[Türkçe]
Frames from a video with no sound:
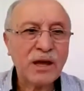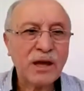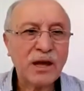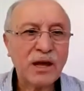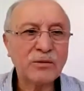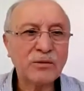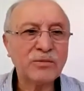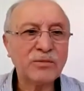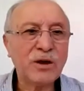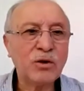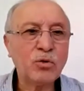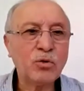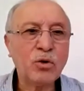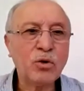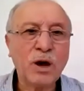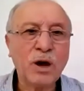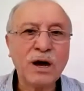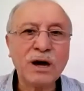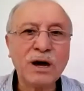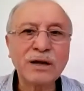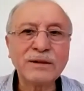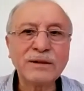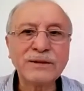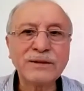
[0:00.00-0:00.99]
ama o
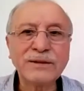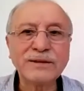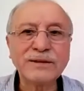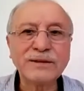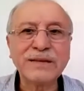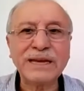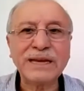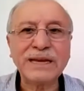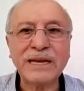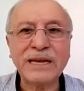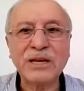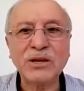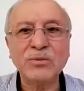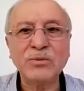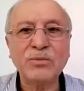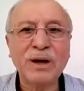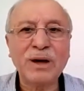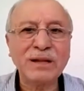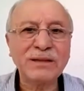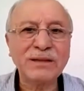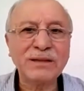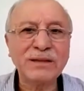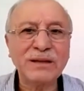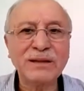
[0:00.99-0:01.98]
aklın da
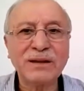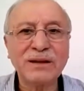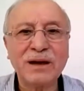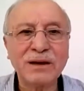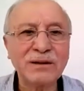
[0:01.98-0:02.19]
imanla